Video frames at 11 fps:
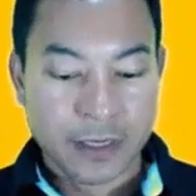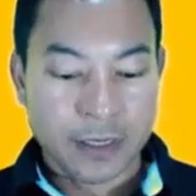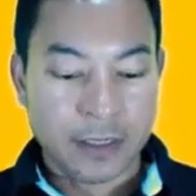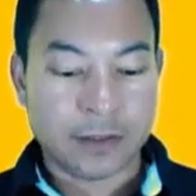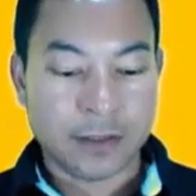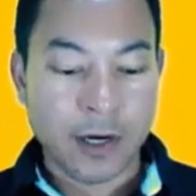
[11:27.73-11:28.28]

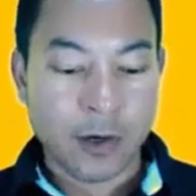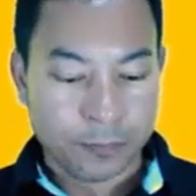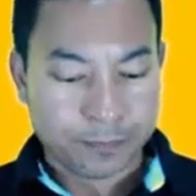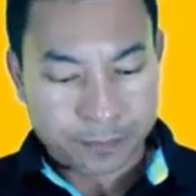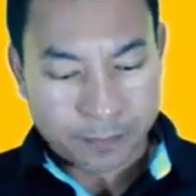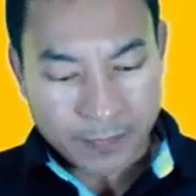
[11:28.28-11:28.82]

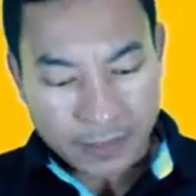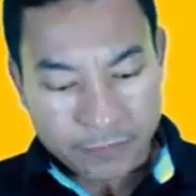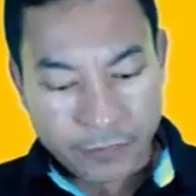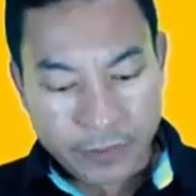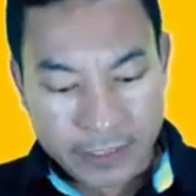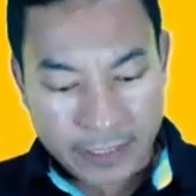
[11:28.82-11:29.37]
Então,
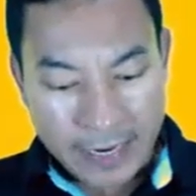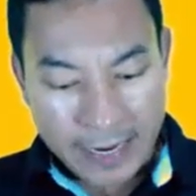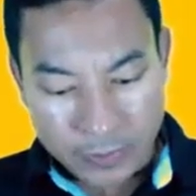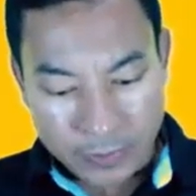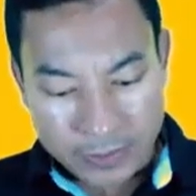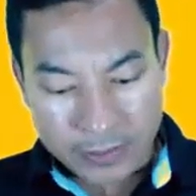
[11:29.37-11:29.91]
foi
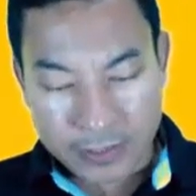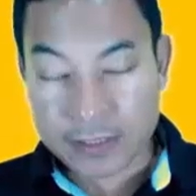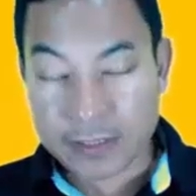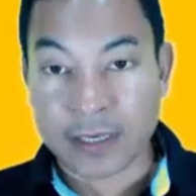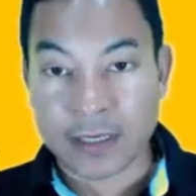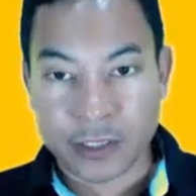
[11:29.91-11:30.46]
criado aqui,
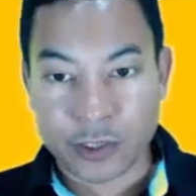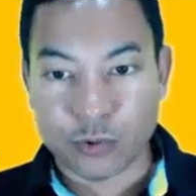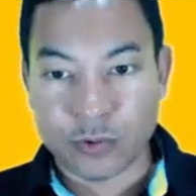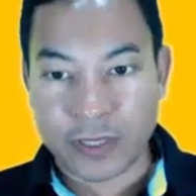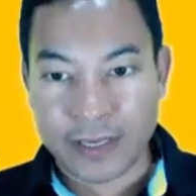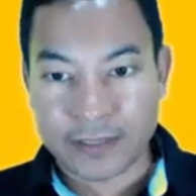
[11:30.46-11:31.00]

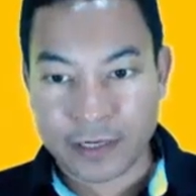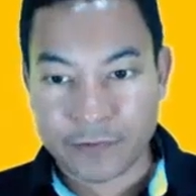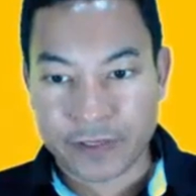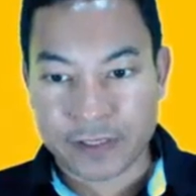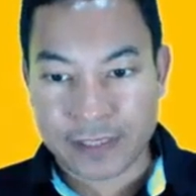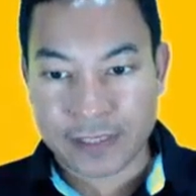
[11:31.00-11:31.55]
inserido né, entre a
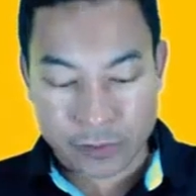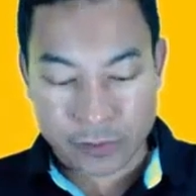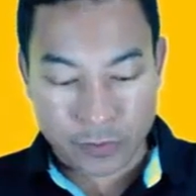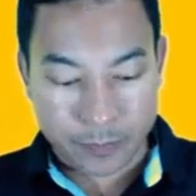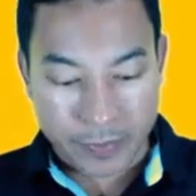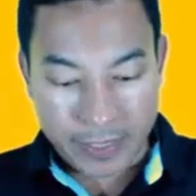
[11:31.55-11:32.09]
fixação e
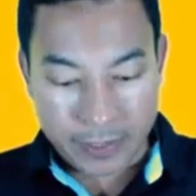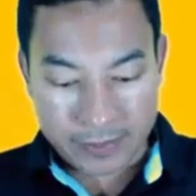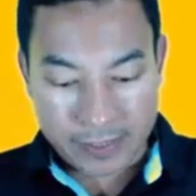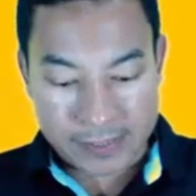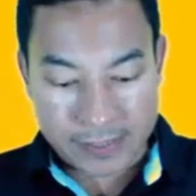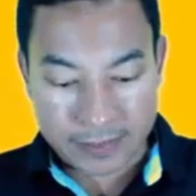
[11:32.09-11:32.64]
empenho, a
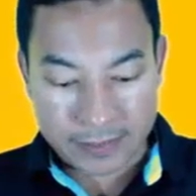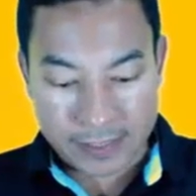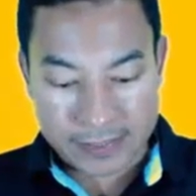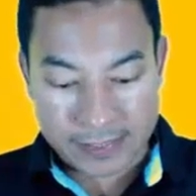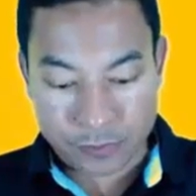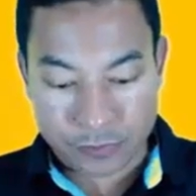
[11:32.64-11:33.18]

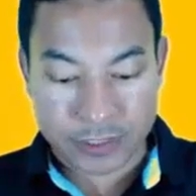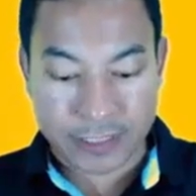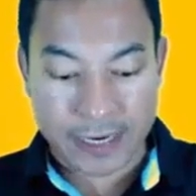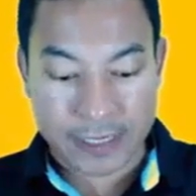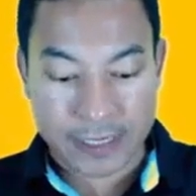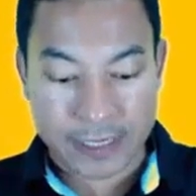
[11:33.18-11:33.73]
descentralização de
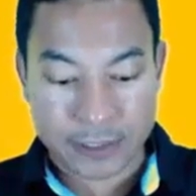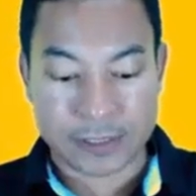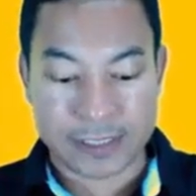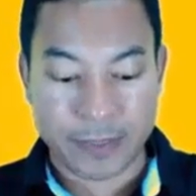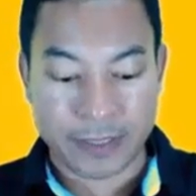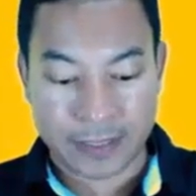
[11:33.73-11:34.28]
créditos
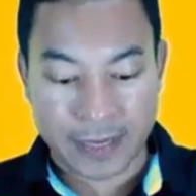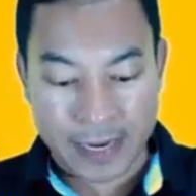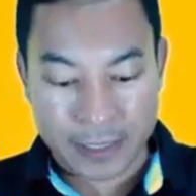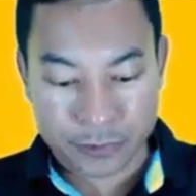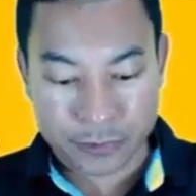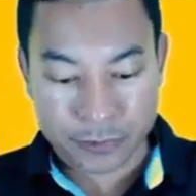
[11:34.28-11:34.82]

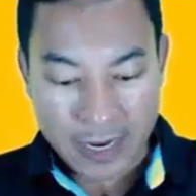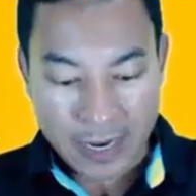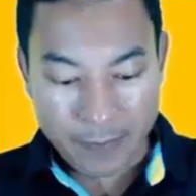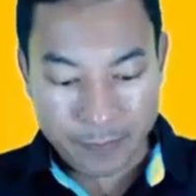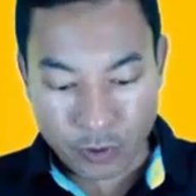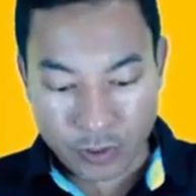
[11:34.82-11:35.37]
orçamentários,
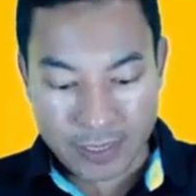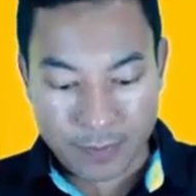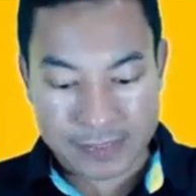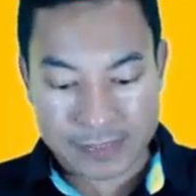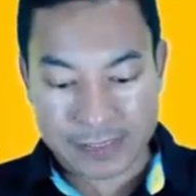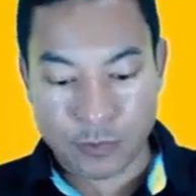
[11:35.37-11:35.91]
a
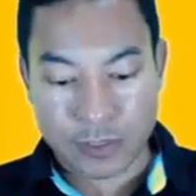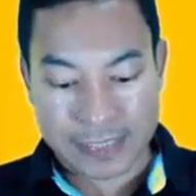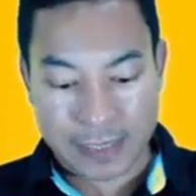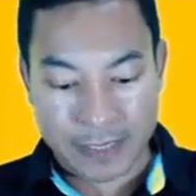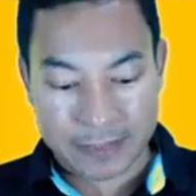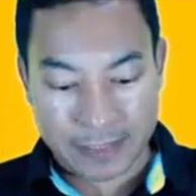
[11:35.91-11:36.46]
programação
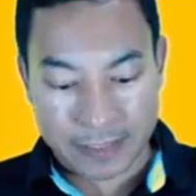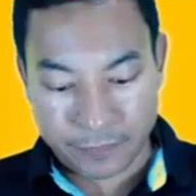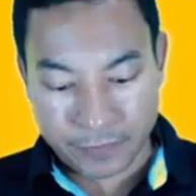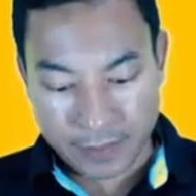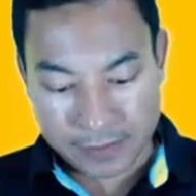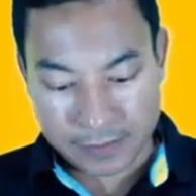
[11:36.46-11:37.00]
orçamentária e
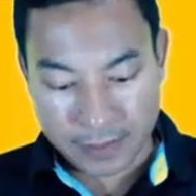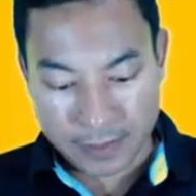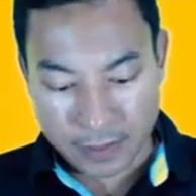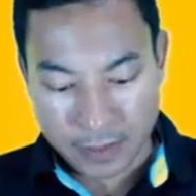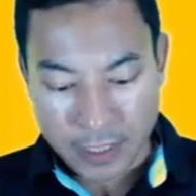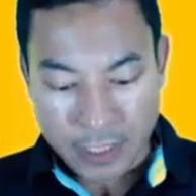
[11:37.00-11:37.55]

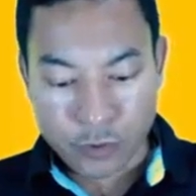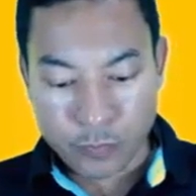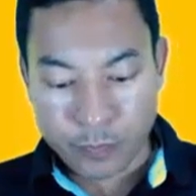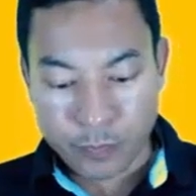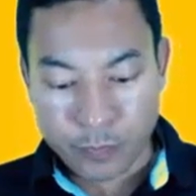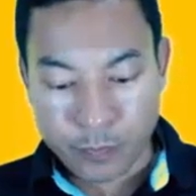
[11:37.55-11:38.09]
financeira e o
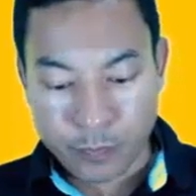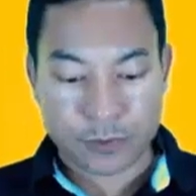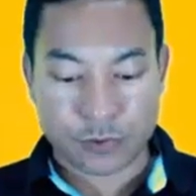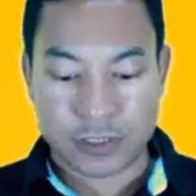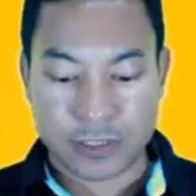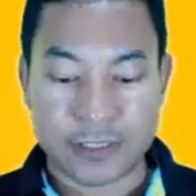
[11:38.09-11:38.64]

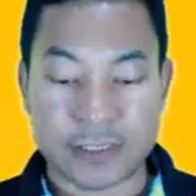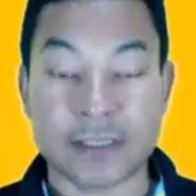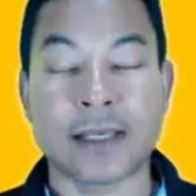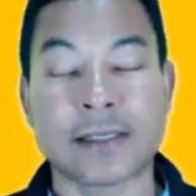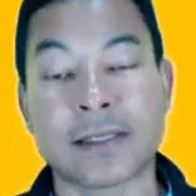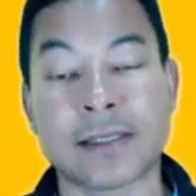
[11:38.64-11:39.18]
processo de
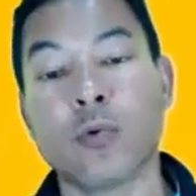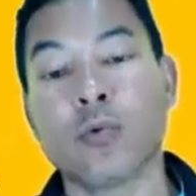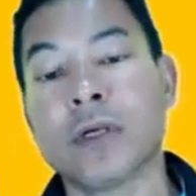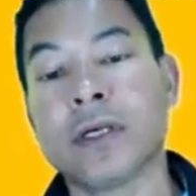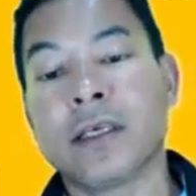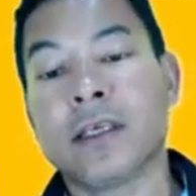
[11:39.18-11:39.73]
licitação
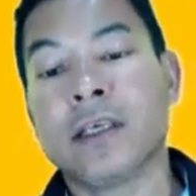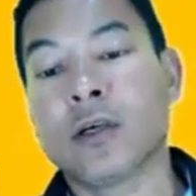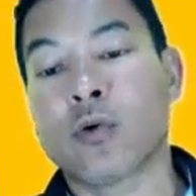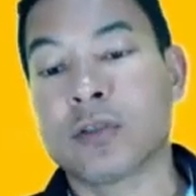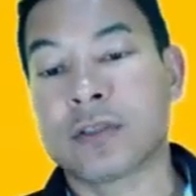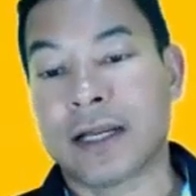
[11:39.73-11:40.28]
e
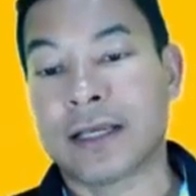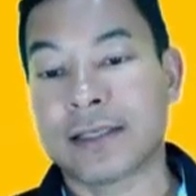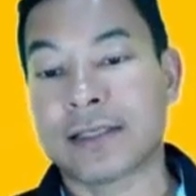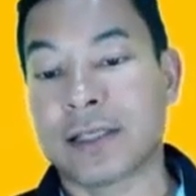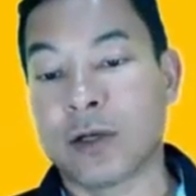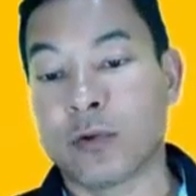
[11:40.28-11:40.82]

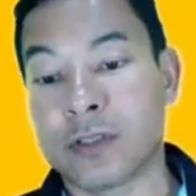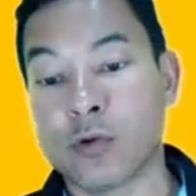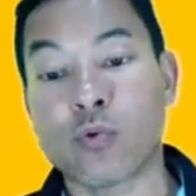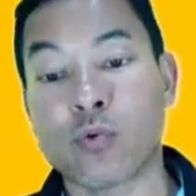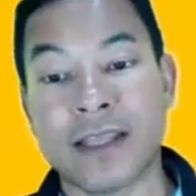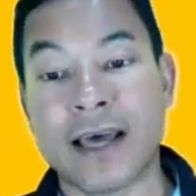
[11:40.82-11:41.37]
contratação. Então,
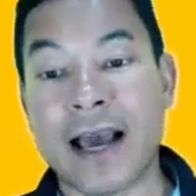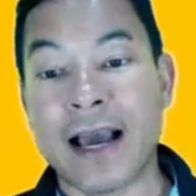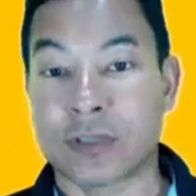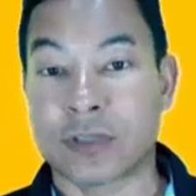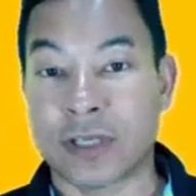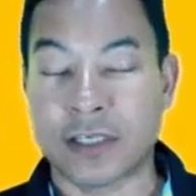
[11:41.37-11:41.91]

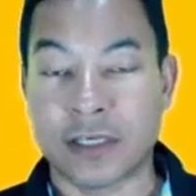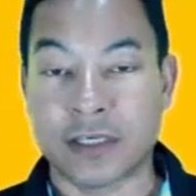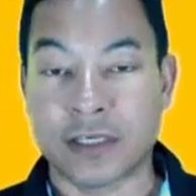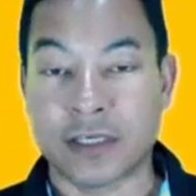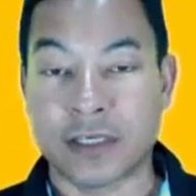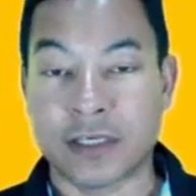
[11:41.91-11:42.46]
cuidado, tá, gente?